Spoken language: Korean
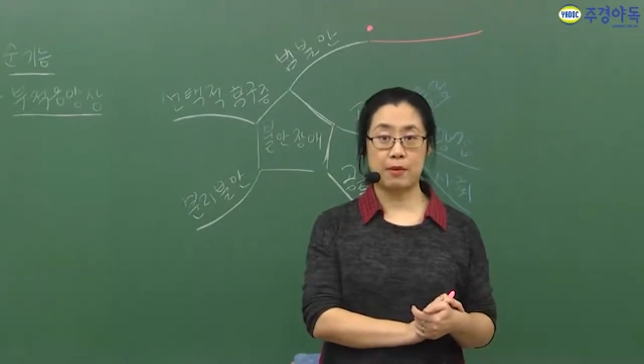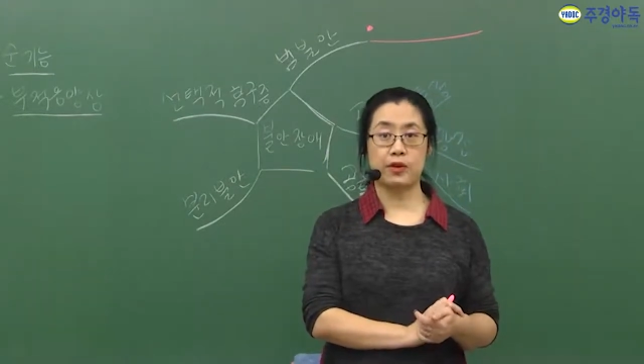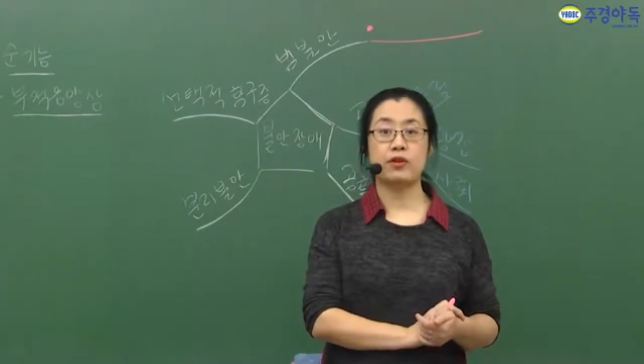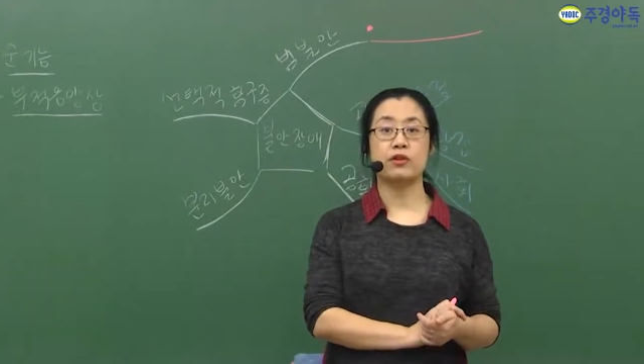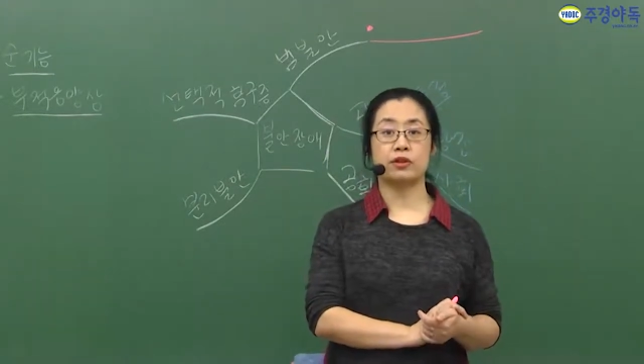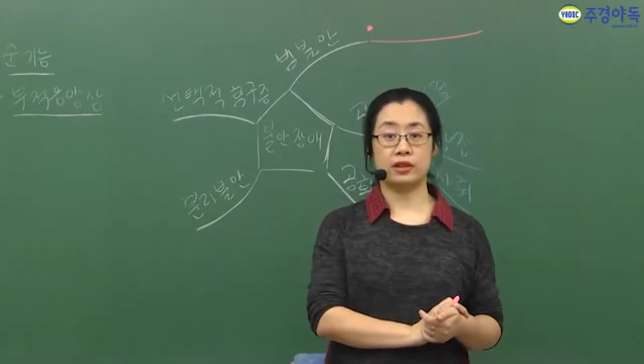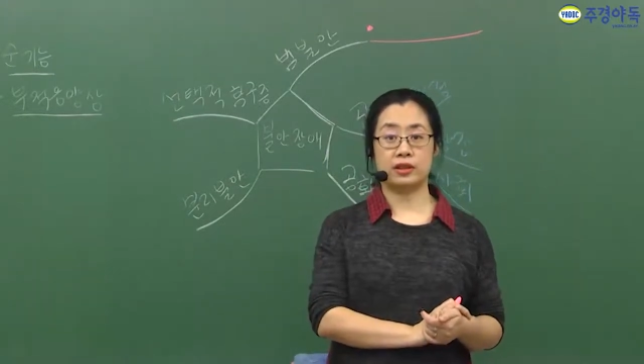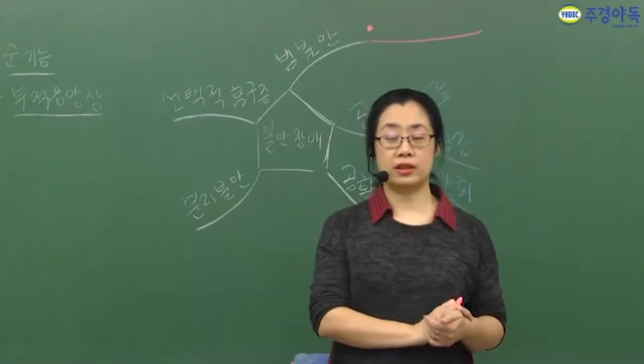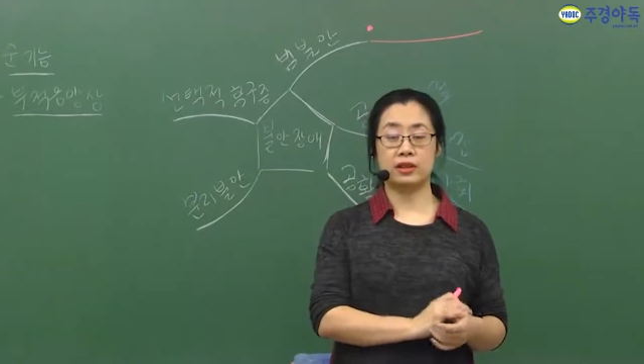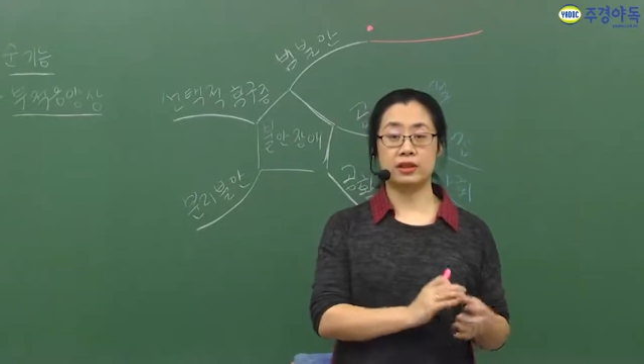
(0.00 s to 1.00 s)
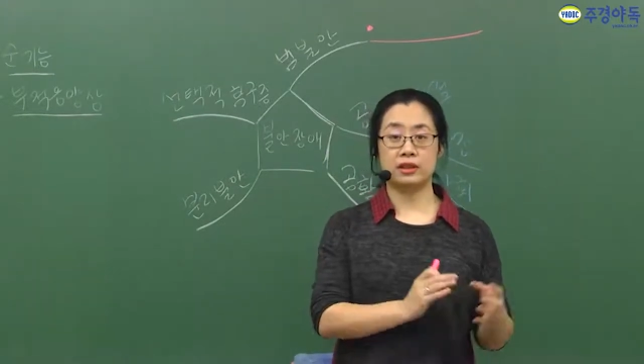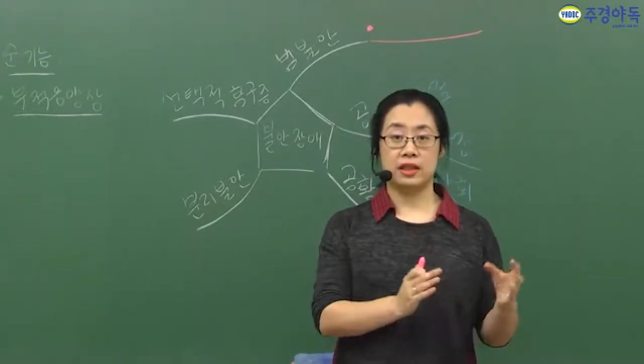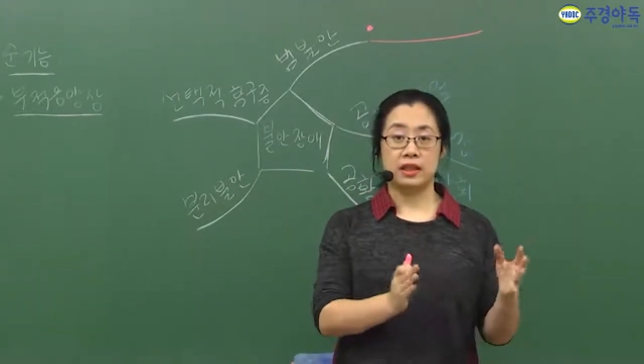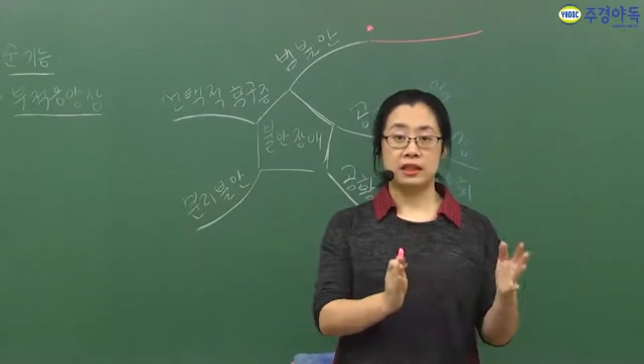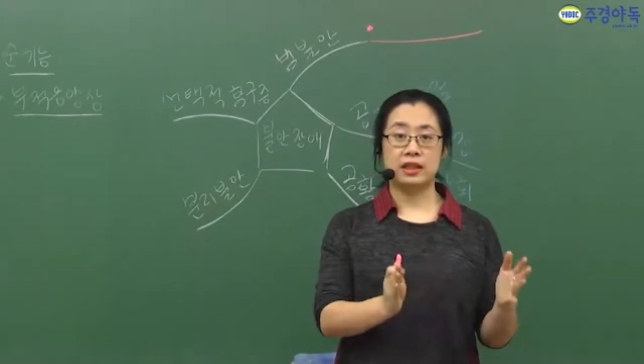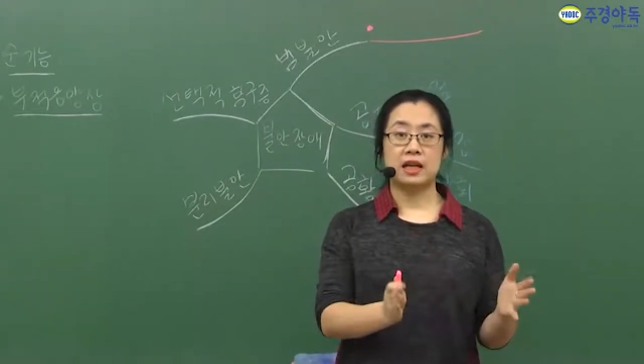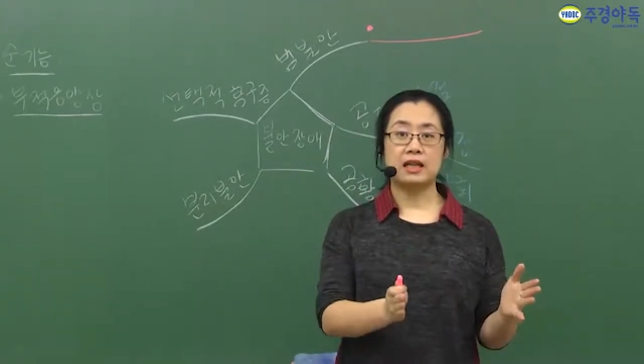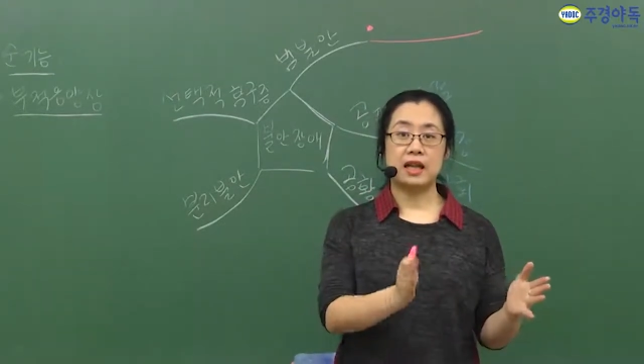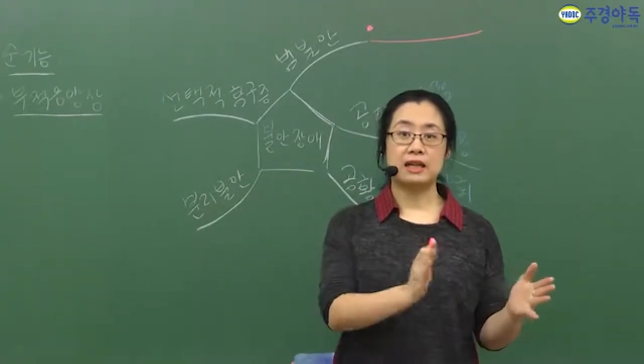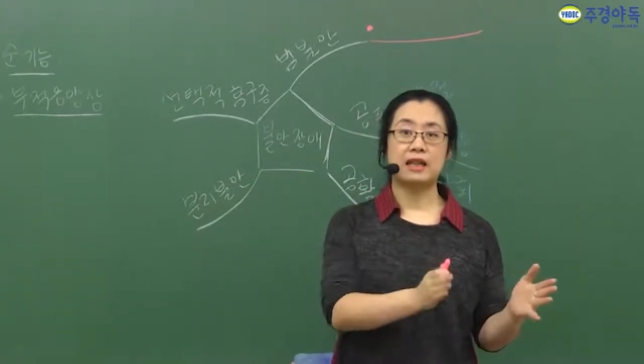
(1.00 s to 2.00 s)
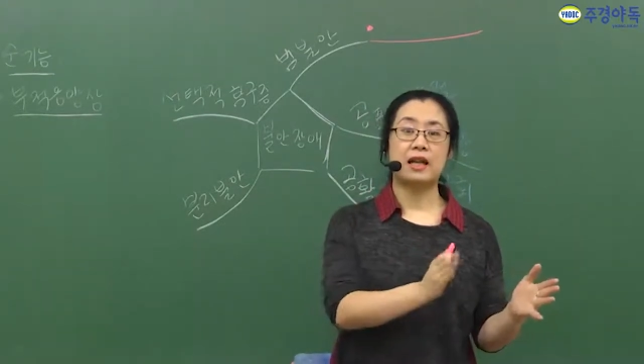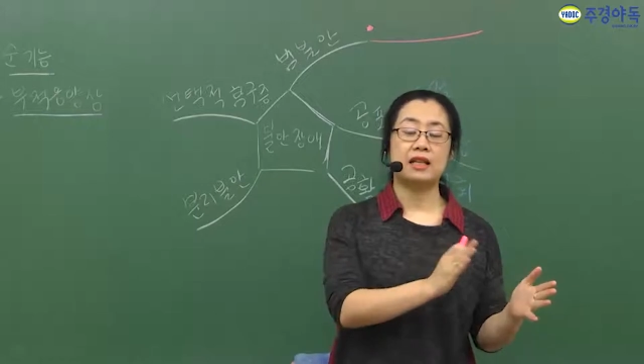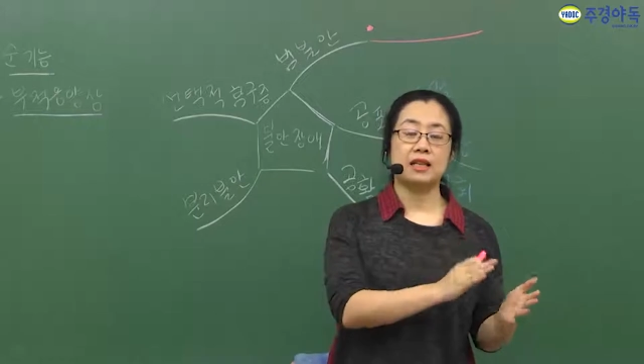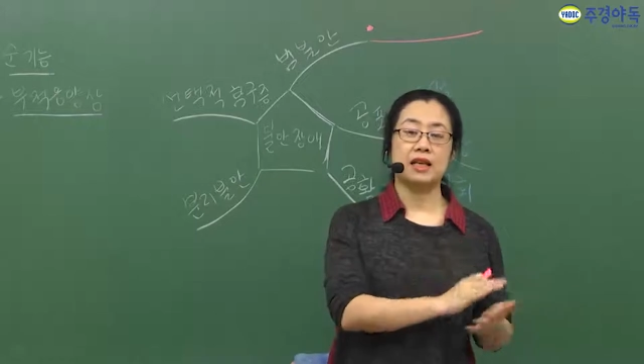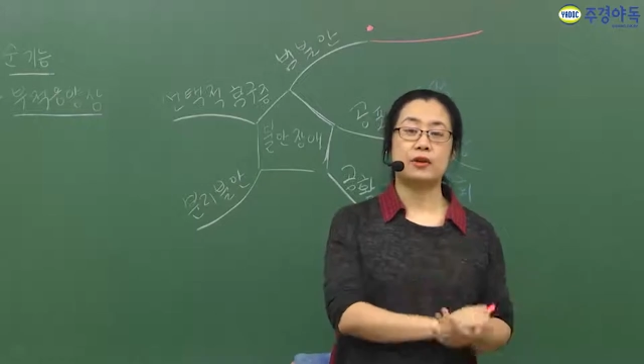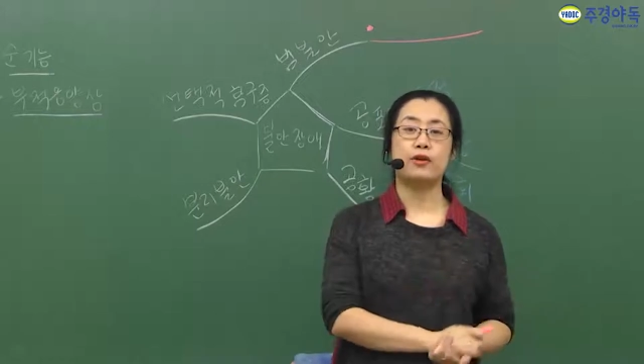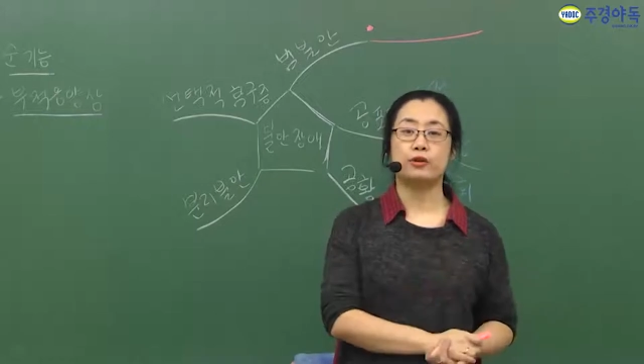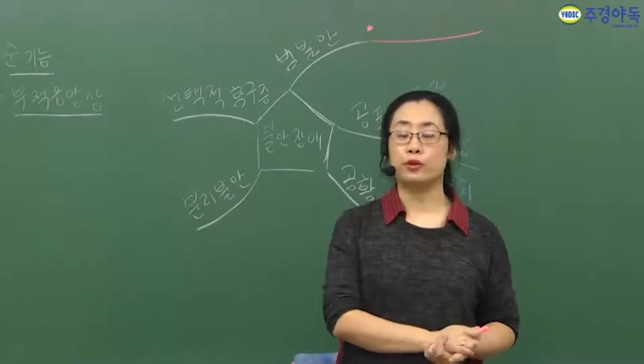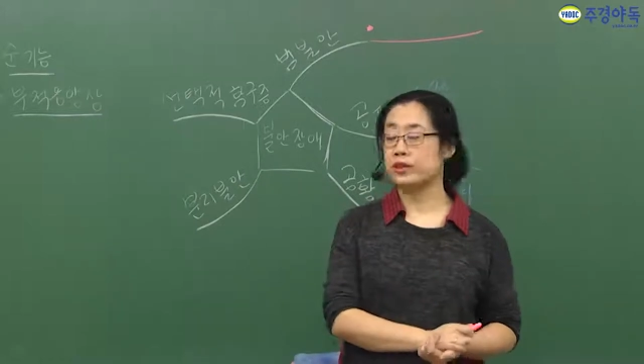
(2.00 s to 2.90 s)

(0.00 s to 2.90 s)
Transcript: 뭐 이런 것들은 기간이 한 달 이내 이런 것도